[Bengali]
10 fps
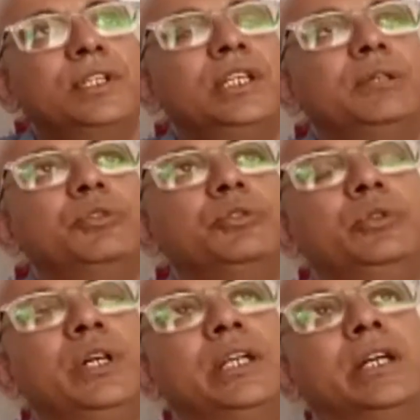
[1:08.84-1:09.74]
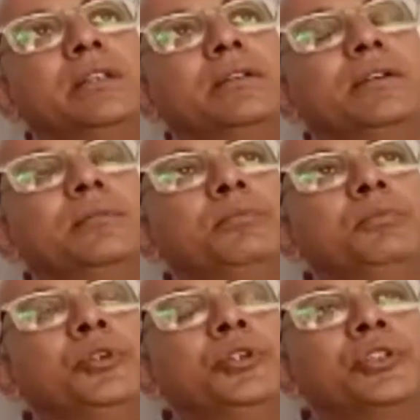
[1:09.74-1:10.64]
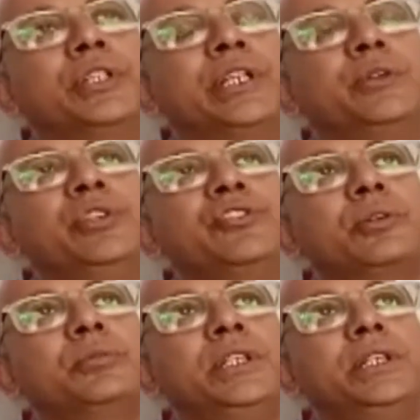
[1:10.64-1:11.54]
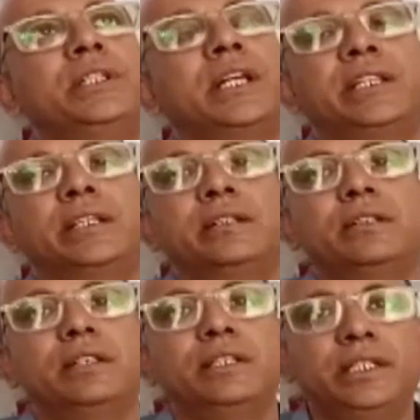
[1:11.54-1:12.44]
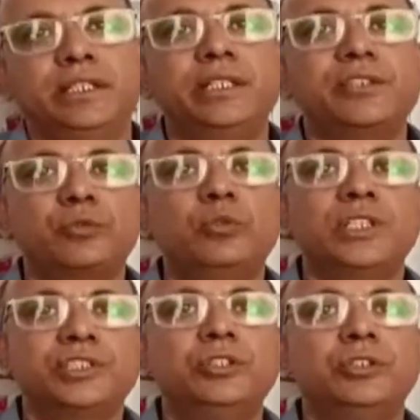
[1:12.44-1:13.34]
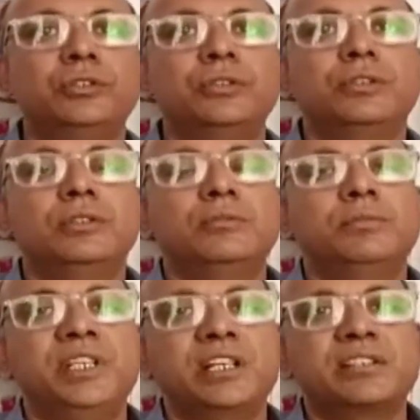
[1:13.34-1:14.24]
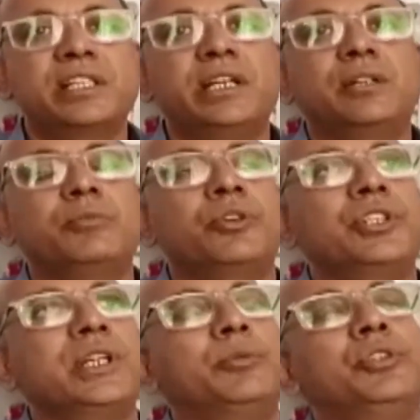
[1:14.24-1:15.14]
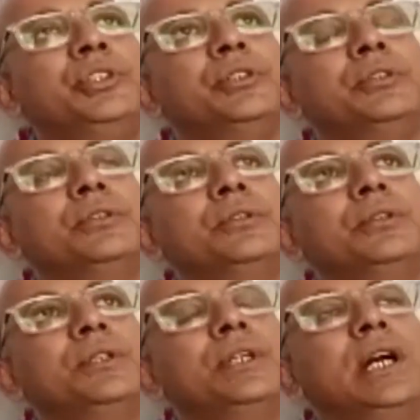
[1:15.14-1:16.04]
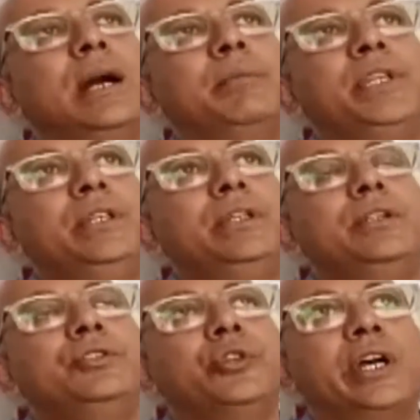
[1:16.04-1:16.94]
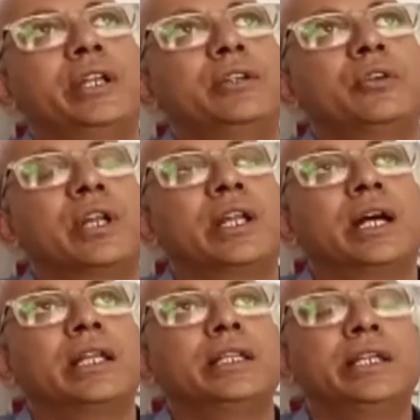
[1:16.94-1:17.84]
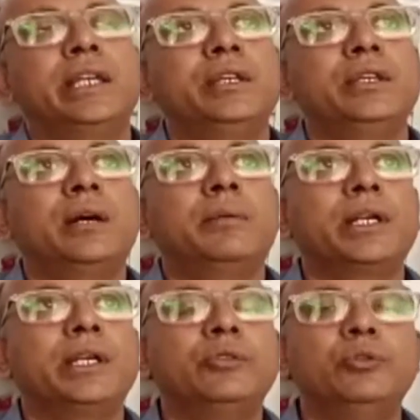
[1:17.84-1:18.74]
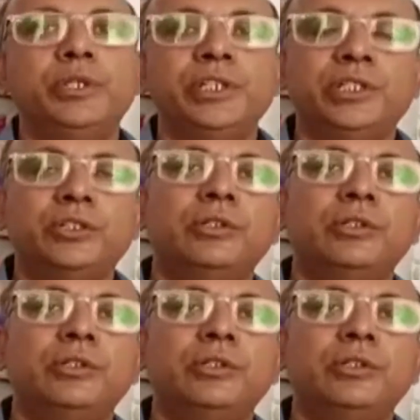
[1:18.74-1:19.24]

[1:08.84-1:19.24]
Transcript: এবং দু হাজার পনেরো থেকে উনিশ অব্দি তাদের ইয়েতে স্কুলটা ছিল ফিনান্স থেকে আরম্ভ করে যাবতীয় আমি জয়েন করার আগে থেকেই আমাকে হুমকি দিত